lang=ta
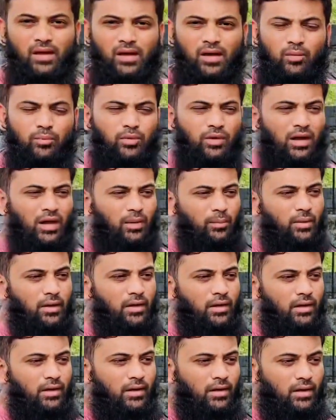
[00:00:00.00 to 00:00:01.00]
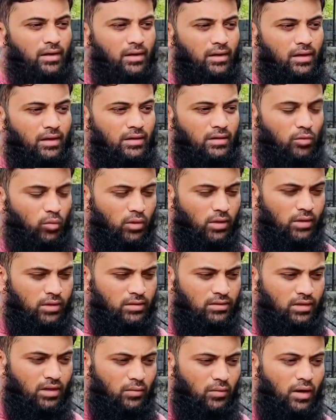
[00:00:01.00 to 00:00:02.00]
அப்போ நாம் இந்த
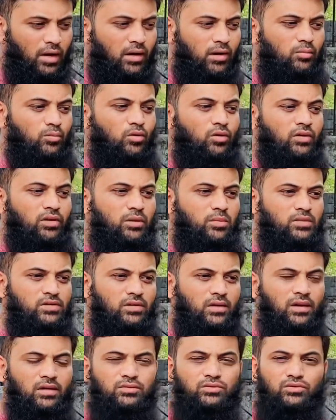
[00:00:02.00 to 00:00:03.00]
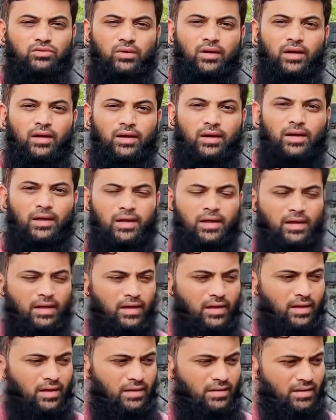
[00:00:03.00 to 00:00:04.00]
உலகத்தில் வாழும் பொழுது நபிசுல்லாசன் சொன்னாங்க
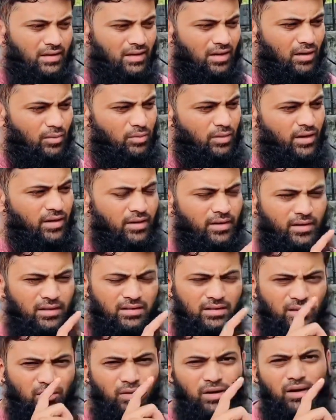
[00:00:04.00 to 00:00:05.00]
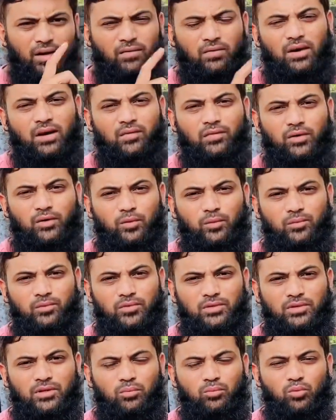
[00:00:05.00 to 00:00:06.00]
இந்த கபரை நினைத்தவாறே வாழ வேண்டும்
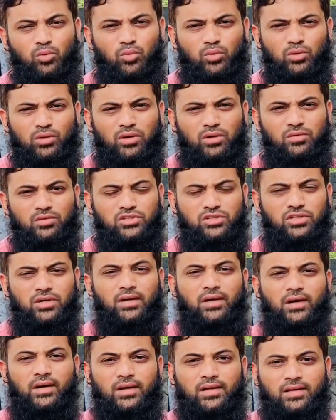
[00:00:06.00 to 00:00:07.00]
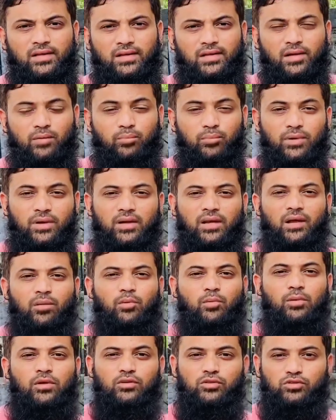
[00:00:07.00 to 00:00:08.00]
இந்த மூன்று விஷயங்களை எப்படி
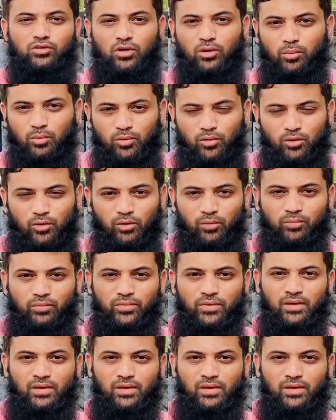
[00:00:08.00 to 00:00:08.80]
நாம் பதில் சொல்ல போகின்றோம்